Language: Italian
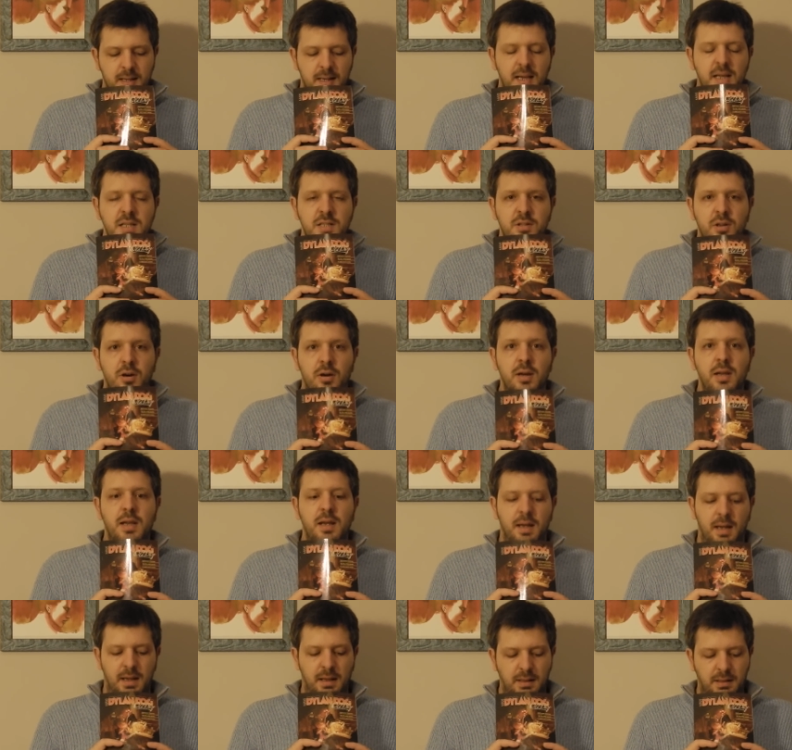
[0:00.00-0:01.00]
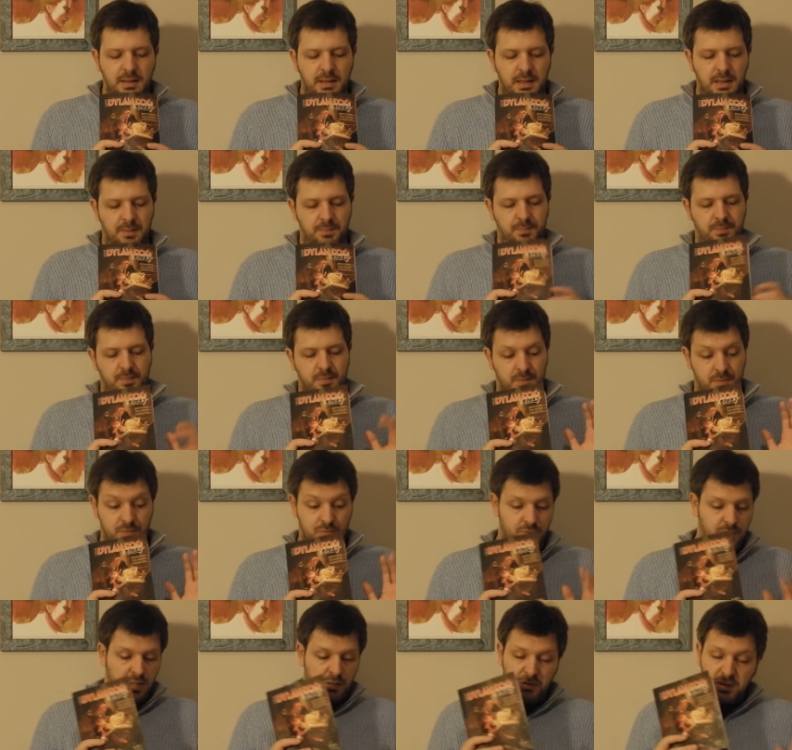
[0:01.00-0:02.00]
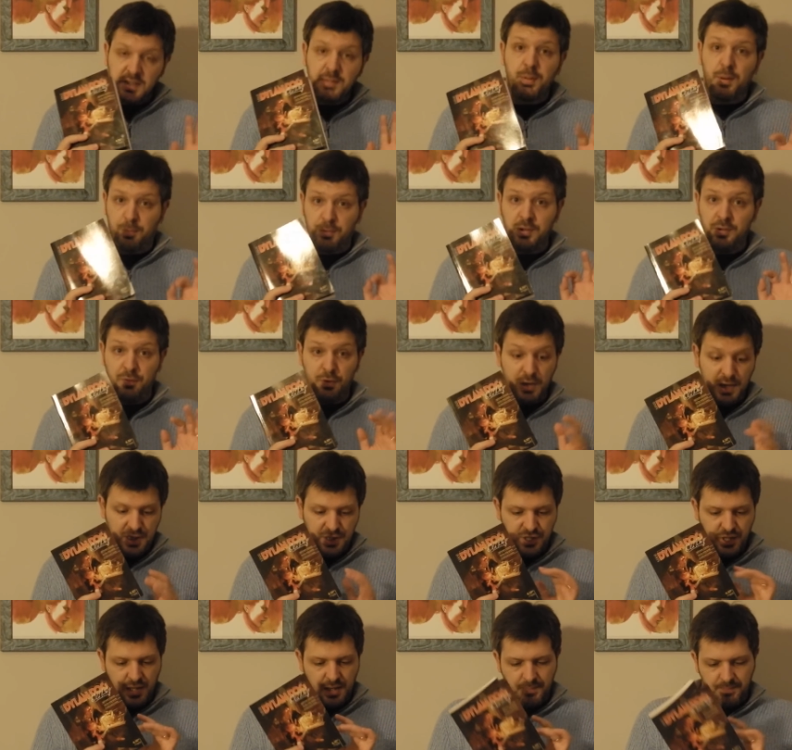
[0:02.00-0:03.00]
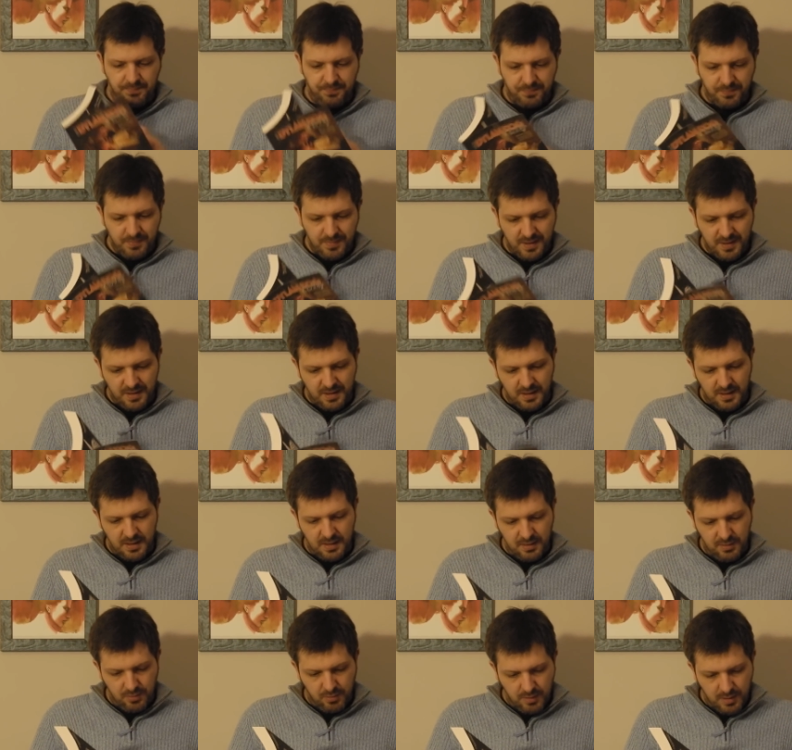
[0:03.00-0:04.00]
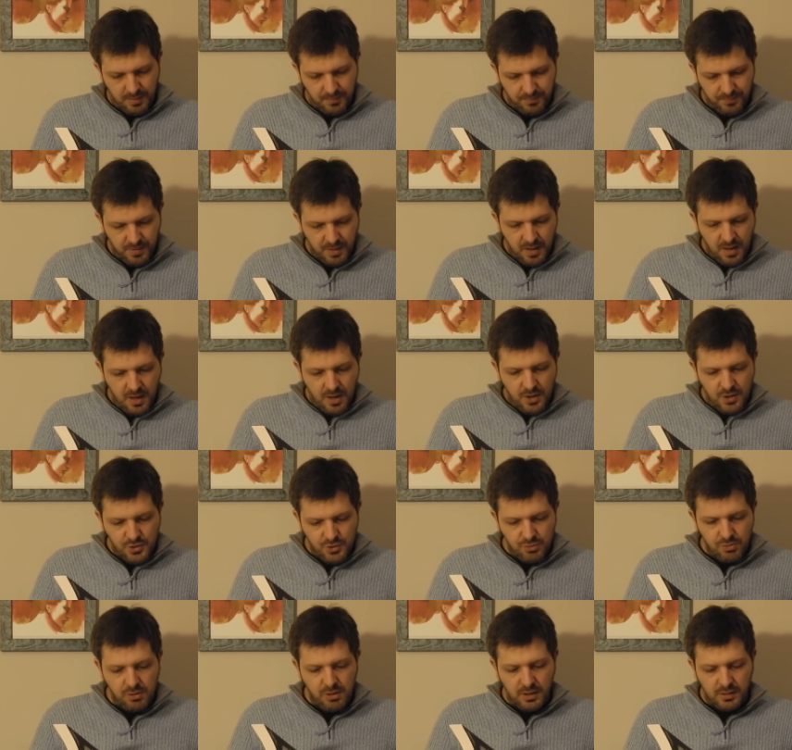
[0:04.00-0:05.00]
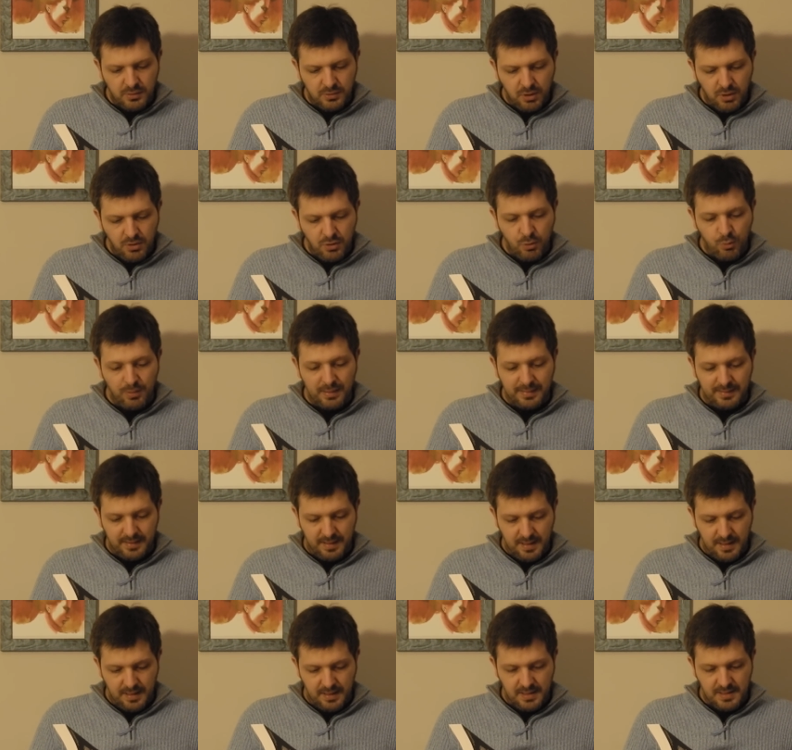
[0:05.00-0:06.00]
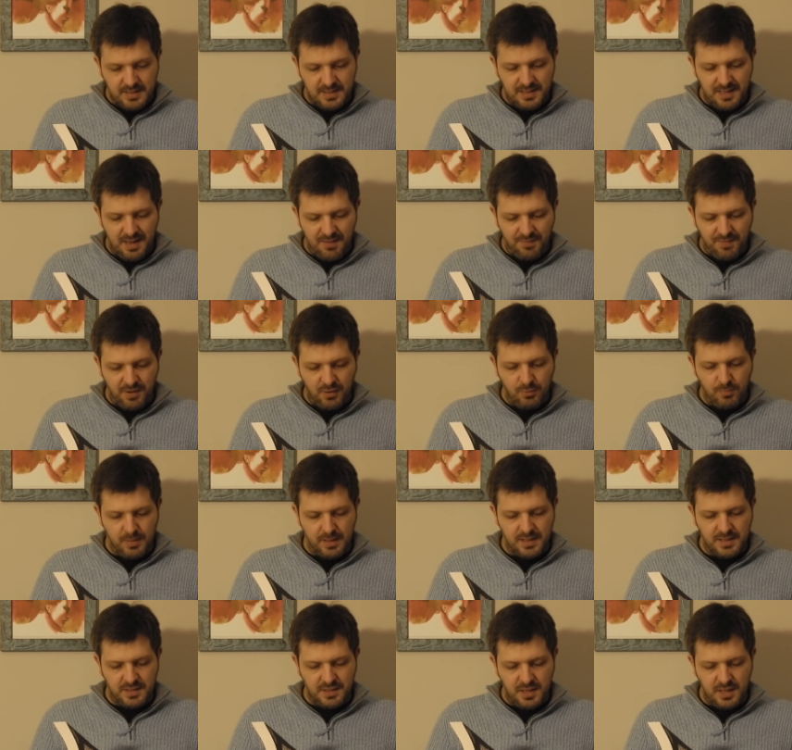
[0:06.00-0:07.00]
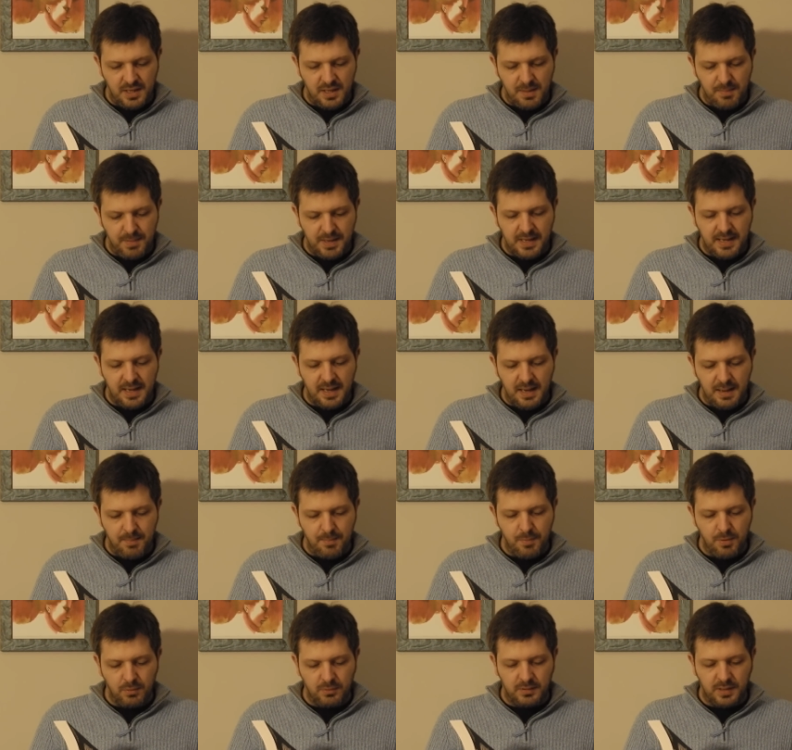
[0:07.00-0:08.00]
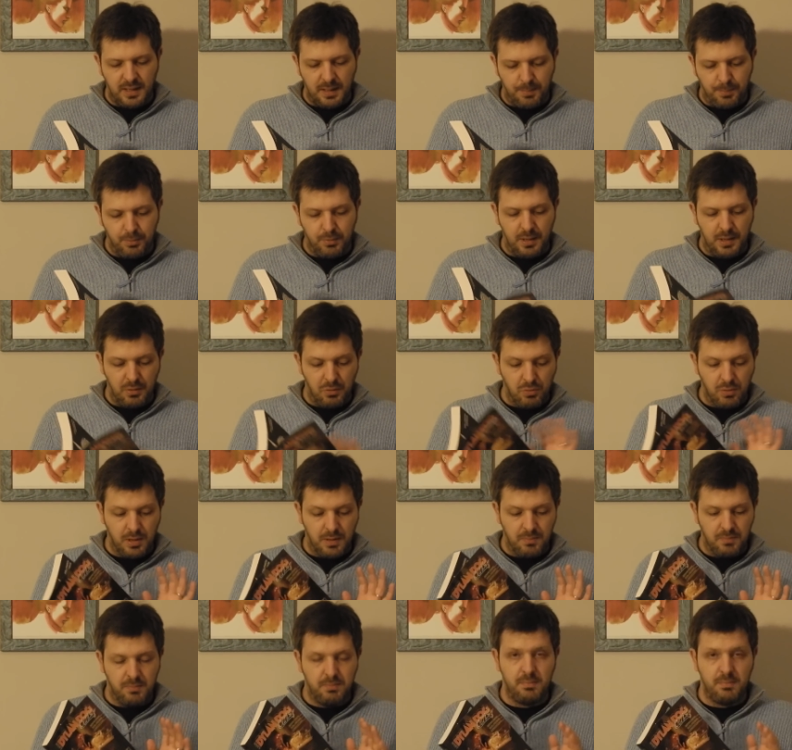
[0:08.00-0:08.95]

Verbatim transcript: La storia è di, scusate, questi proprio devo leggerli, allora, Giulio Antonio Gualtieri, Stefano Marsiglia e Michele Monte Napoleone.